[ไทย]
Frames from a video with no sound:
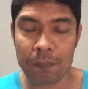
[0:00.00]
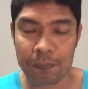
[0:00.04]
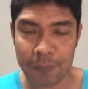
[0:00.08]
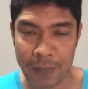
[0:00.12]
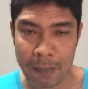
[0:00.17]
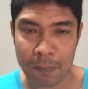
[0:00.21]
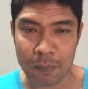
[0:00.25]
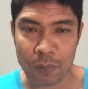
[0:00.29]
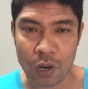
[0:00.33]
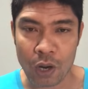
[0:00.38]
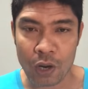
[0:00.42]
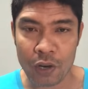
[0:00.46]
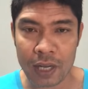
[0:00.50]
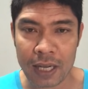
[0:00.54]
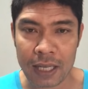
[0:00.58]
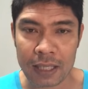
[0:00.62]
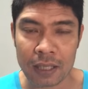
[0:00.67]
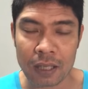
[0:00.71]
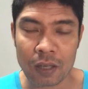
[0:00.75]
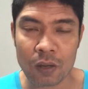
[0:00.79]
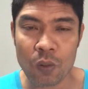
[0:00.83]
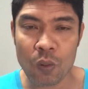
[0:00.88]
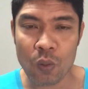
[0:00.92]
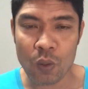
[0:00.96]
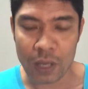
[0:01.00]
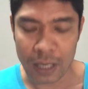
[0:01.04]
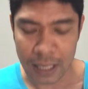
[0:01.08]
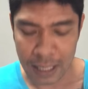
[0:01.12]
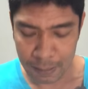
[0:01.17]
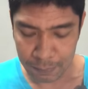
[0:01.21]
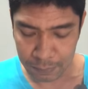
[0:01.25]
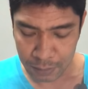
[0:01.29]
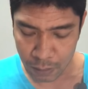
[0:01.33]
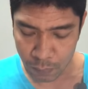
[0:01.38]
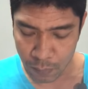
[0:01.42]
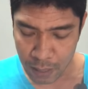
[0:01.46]
เต็มร้อยด้วยกันทั้งคู่นะค
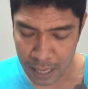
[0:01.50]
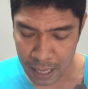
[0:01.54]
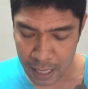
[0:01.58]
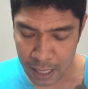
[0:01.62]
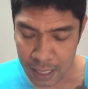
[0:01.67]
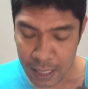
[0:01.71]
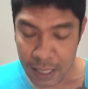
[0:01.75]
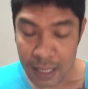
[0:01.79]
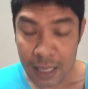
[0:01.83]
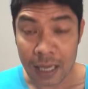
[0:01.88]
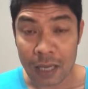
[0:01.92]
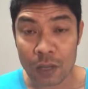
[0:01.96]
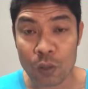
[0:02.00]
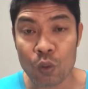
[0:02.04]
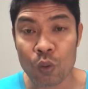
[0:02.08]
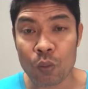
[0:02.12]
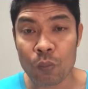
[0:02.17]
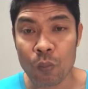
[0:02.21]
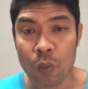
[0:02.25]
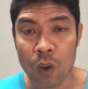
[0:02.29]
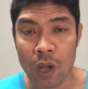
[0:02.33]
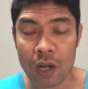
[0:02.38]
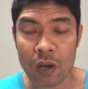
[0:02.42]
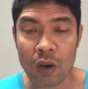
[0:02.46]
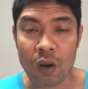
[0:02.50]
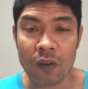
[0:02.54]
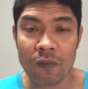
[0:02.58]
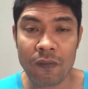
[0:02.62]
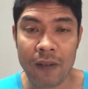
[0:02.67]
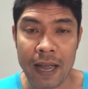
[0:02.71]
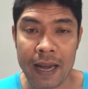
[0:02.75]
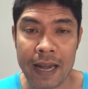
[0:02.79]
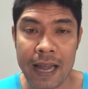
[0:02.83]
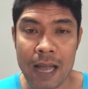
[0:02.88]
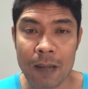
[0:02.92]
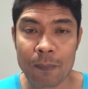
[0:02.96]
รับแต่ว่ากระดูกมวยของ
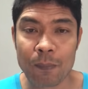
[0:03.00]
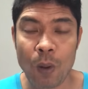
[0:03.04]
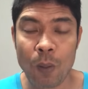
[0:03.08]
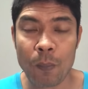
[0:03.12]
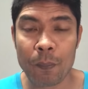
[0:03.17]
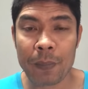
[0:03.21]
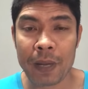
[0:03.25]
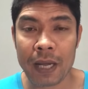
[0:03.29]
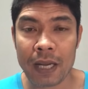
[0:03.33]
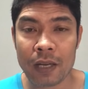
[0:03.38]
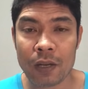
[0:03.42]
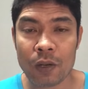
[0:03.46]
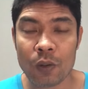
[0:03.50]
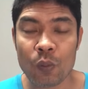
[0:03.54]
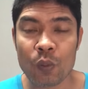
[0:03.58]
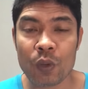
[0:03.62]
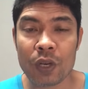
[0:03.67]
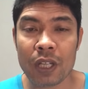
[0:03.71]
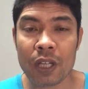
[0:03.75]
ฝ่ายแดงป้อมเพชรดู